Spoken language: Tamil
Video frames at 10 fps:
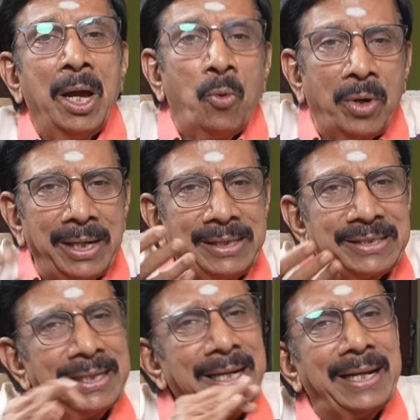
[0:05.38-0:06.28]
உங்களில்
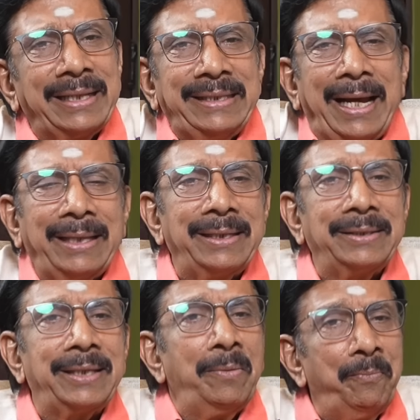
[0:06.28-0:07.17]
சிலர் அதை
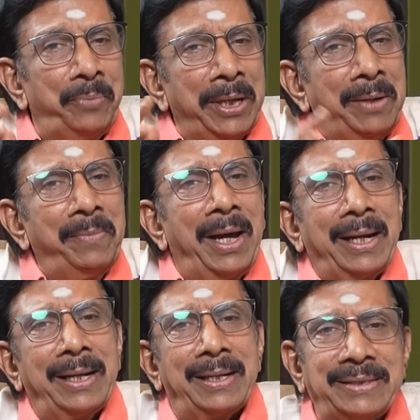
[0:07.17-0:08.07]
ஆதரித்தாலும்
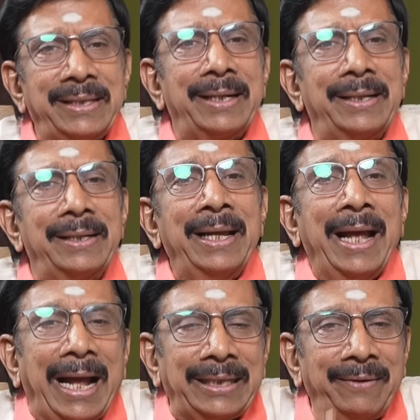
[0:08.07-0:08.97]
பெரும்பாலான ரசிகர்கள்
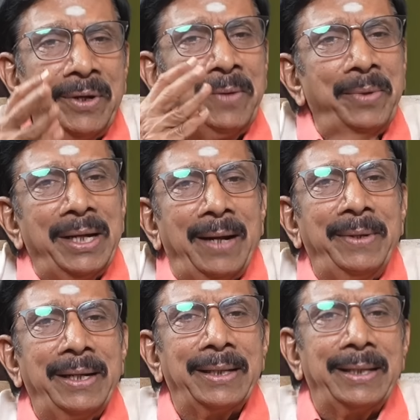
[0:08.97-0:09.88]
அதை விரும்பலை
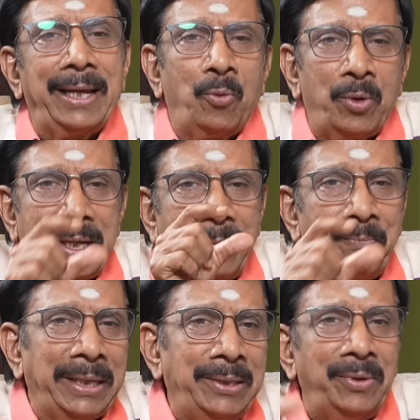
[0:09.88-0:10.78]
அப்படின்றத உங்களுடைய
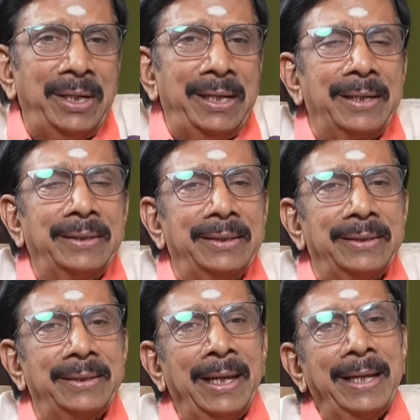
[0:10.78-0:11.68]
பதிவுகளிலிருந்து
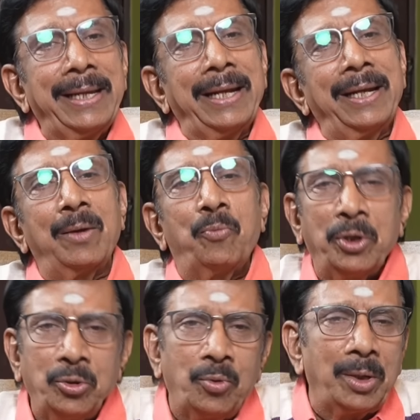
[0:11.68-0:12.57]
என்னால்
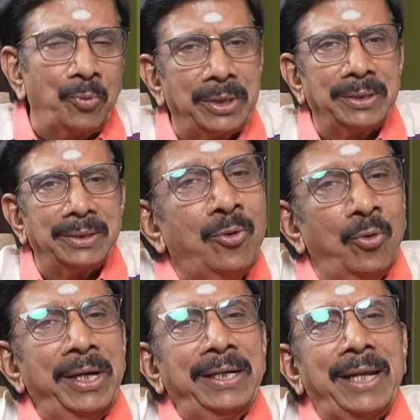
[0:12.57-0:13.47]
புரிந்து கொள்ள முடிந்தது
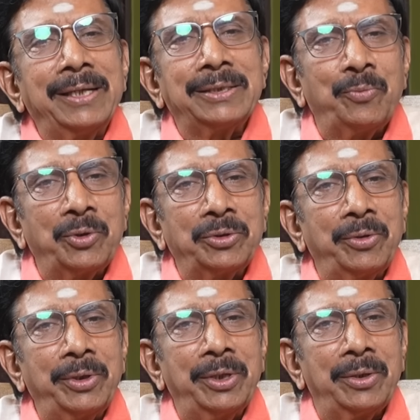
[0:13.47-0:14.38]
டூரிங் டாக்கீஸை பொறுத்த
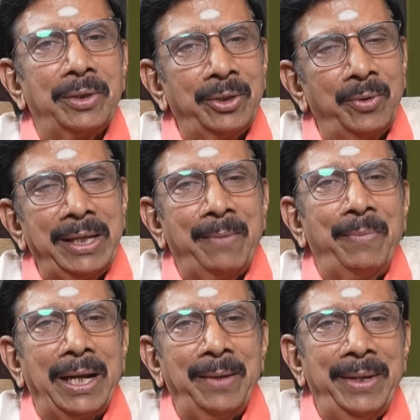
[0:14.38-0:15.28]
வரைக்கும் இதனுடைய
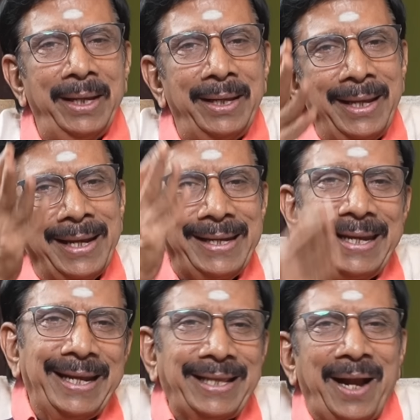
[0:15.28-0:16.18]
பலமே
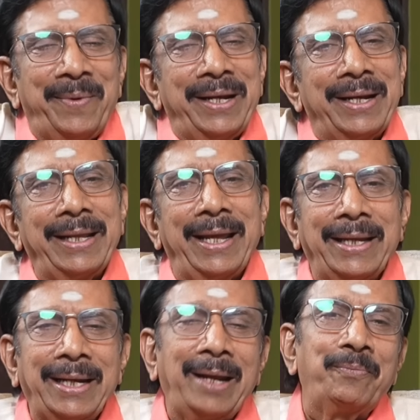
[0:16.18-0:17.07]
நீங்கள் தான் அப்படின்றத
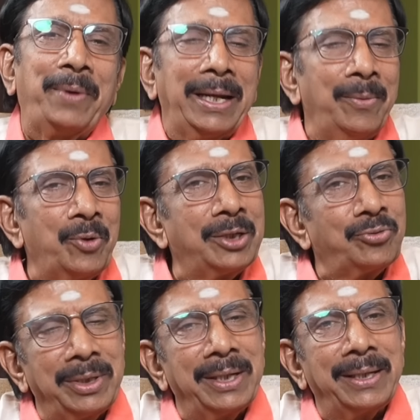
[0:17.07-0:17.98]
நான் பல முறை
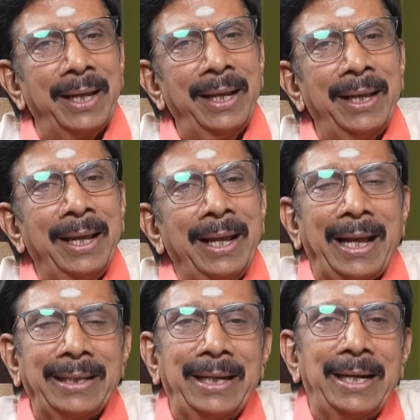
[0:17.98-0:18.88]
சொல்லியிருக்கேன்
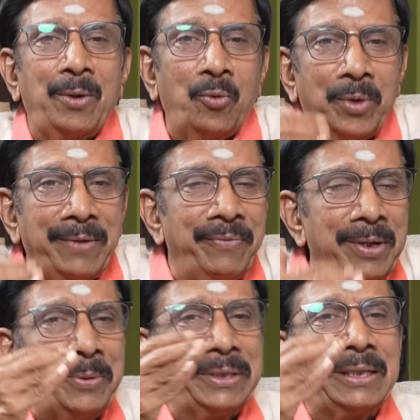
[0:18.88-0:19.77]
அதனால் உங்களுடைய
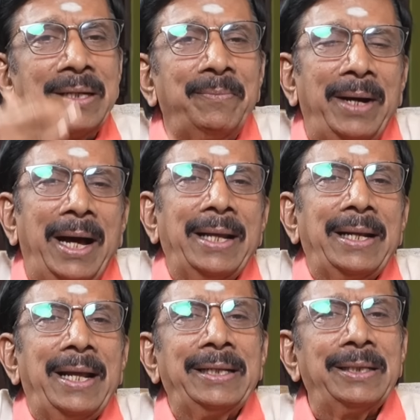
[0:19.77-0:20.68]
விருப்பத்துக்கு
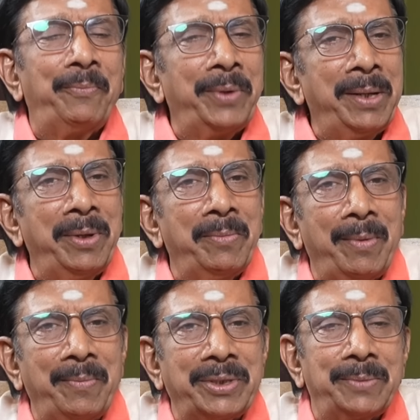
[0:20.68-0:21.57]
மாறாக அந்த ப்ரீமியம்
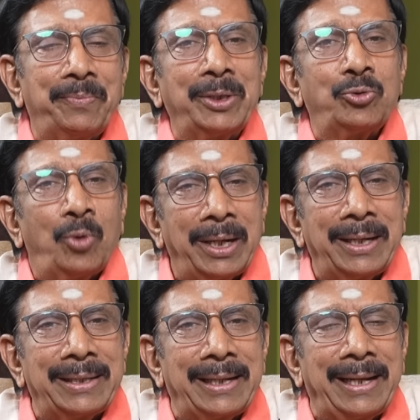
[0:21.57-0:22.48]
மெம்பர்ஷிப்பை
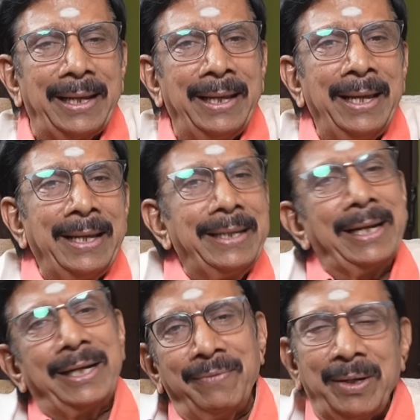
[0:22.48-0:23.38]
தொடர்றதில்
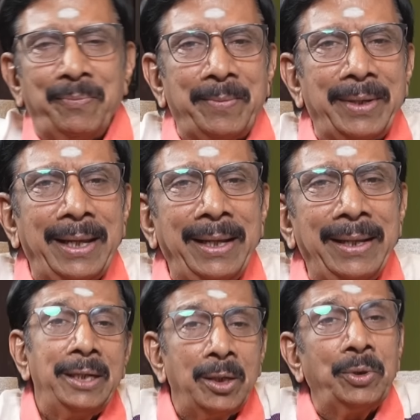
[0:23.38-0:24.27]
எனக்கு விருப்பம் இல்லை
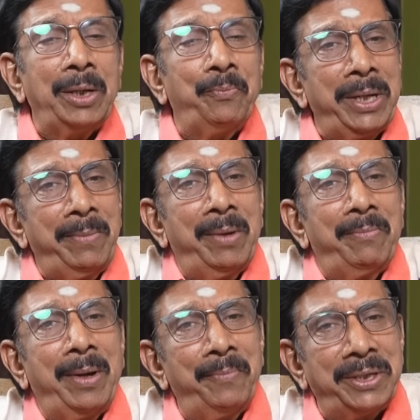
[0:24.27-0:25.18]
இன்று முதல் ப்ரீமியம்
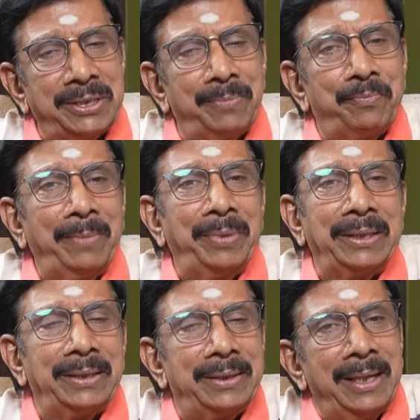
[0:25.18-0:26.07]
மெம்பர்ஷிப்
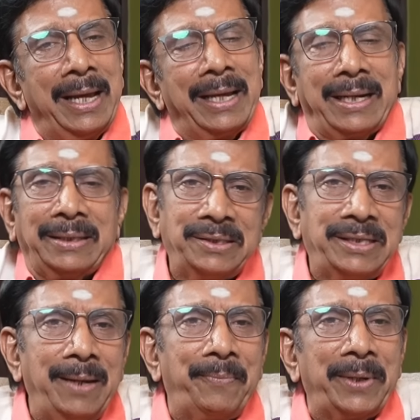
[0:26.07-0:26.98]
என்பது ரத்து
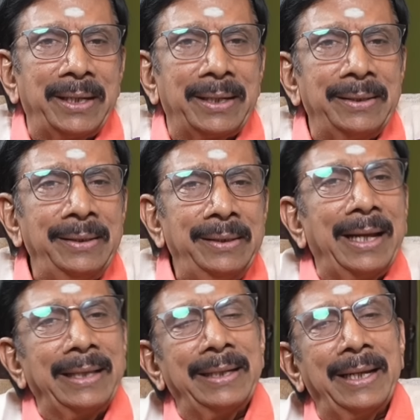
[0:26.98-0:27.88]
செய்யப்படுகிறது
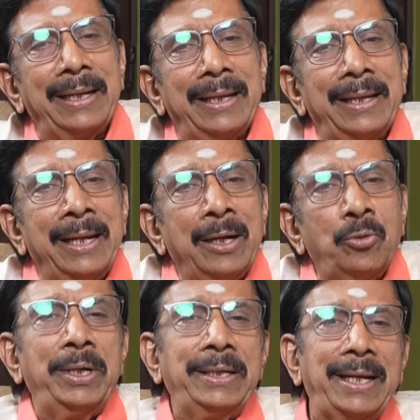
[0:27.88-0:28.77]
அதனால்
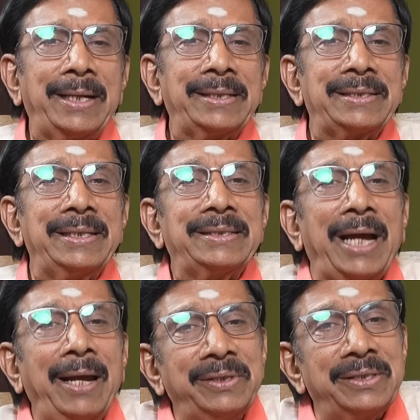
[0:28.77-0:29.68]
டூரிங் டாக்கீஸில்
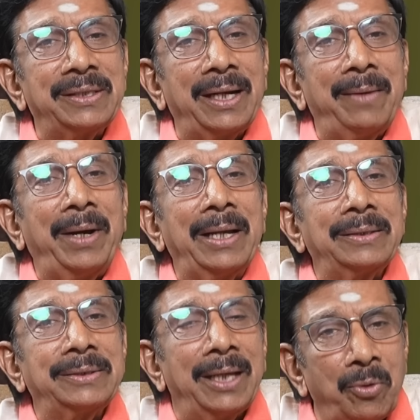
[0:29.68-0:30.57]
சாய்வி சித்ரா
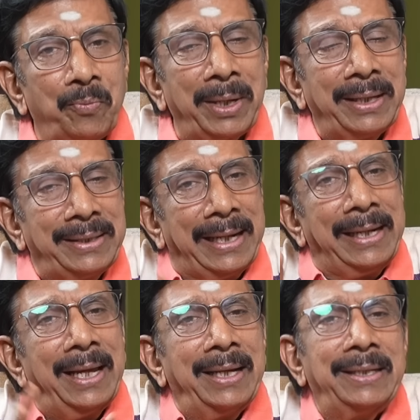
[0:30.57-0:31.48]
மாரத்தான் உட்பட
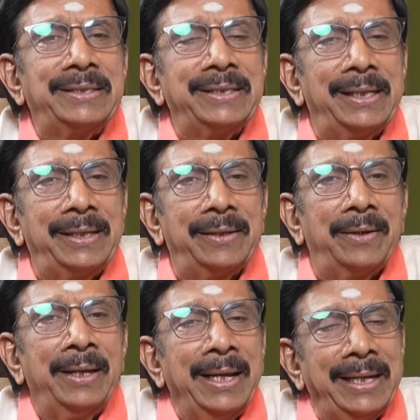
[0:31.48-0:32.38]
எல்லா நிகழ்ச்சிகளையும்
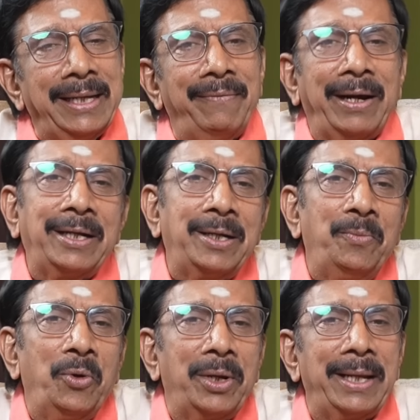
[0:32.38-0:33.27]
நீங்கள் வழக்கம்
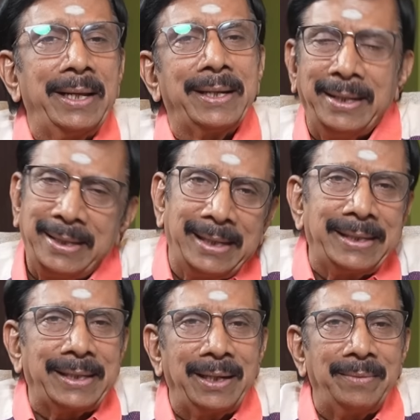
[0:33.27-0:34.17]
போல
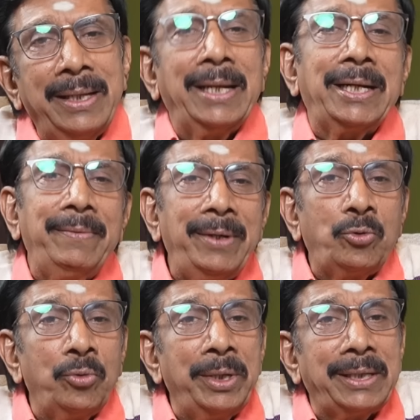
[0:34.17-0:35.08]
கண்டுகளிக்கலாம் ஏற்கனவே
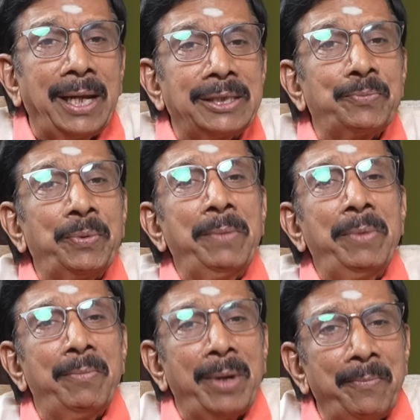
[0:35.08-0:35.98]
டூரிங் டாக்கிஸ்
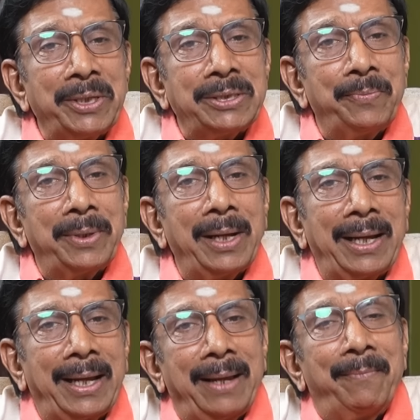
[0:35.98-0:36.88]
ப்ரீமியம் மெம்பர்ஷிப்புக்காக
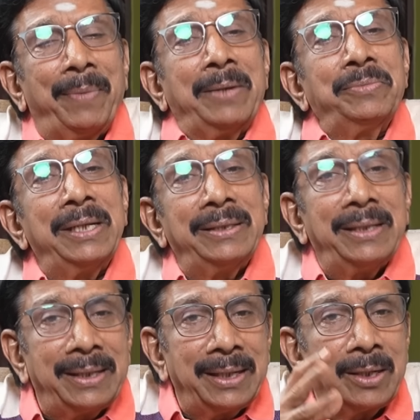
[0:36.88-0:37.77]
பணம்
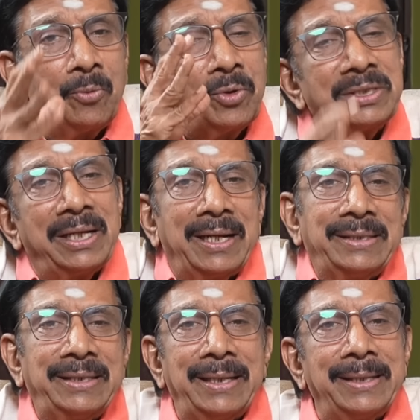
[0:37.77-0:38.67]
செலுத்தியிருக்கின்ற ஒரு சில
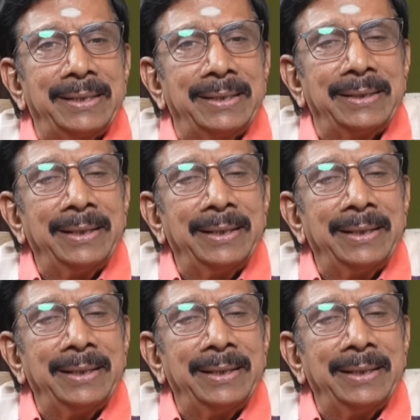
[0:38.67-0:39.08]
ரசிகர்களுக்கு